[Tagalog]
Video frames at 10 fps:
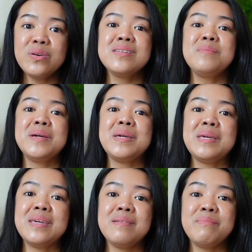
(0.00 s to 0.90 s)
sa
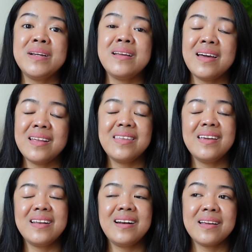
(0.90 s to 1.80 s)
may pag
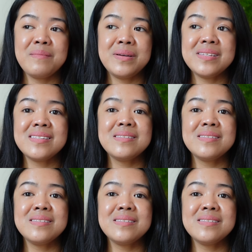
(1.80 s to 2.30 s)
nakarating ka ng ibang,